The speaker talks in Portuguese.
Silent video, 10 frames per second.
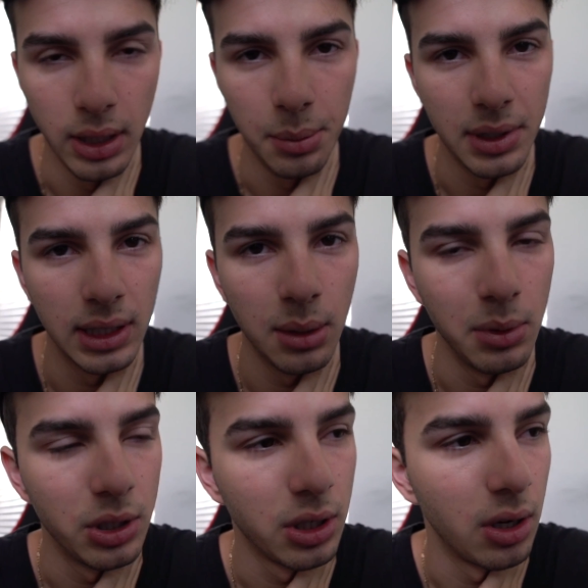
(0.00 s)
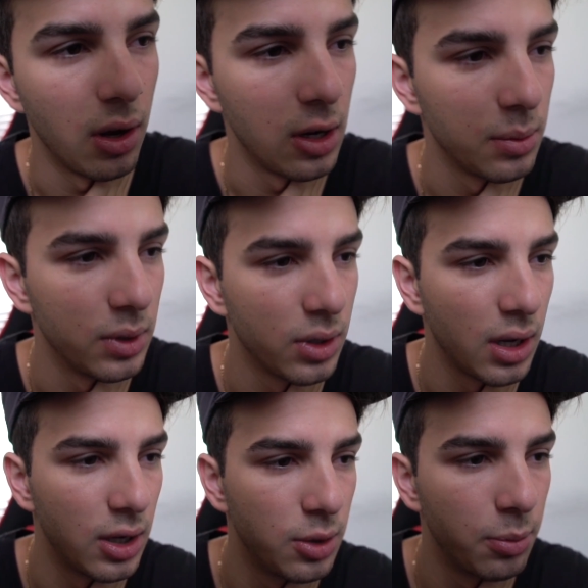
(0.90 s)
não lembro exatamente que horas, mas acho
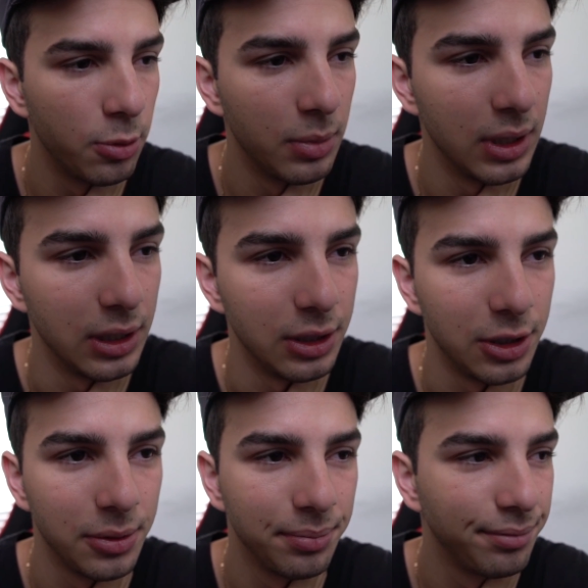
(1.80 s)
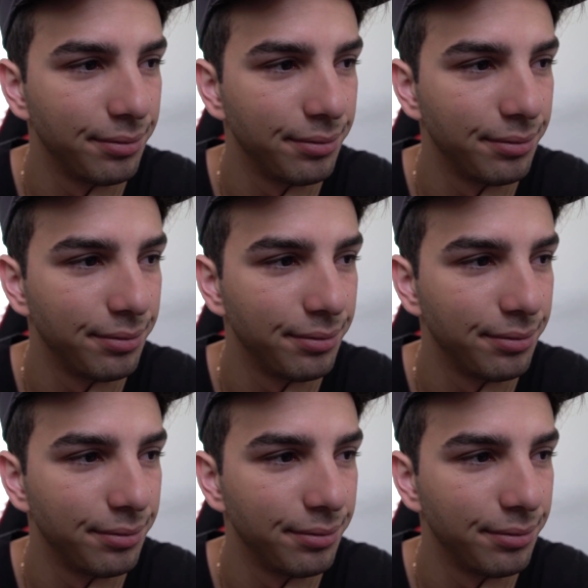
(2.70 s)
que era tipo umas